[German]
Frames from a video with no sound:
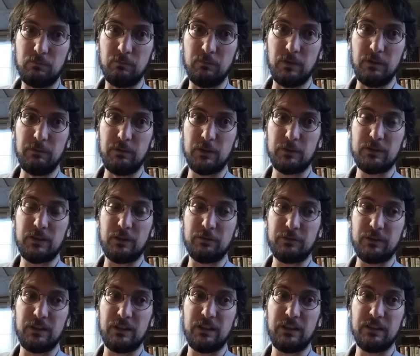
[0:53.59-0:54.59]
wenn wir uns
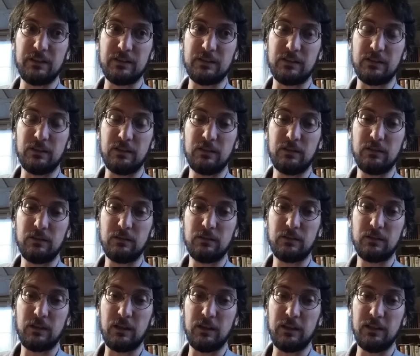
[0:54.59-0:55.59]
auf den ersten
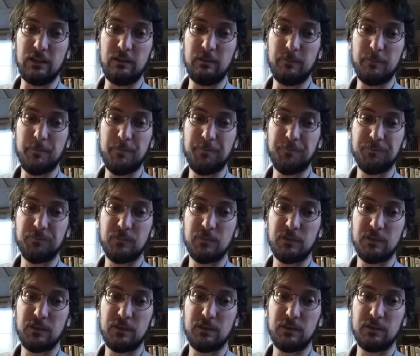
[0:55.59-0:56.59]
Teil
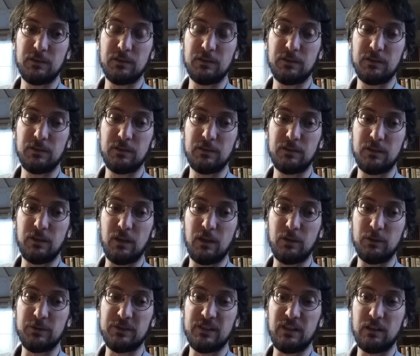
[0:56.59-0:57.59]
der
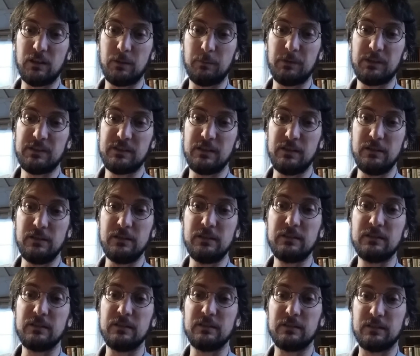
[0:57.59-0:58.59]
Aussage beziehen,
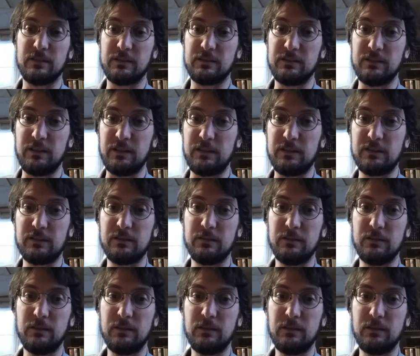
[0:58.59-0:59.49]
ist es das nicht.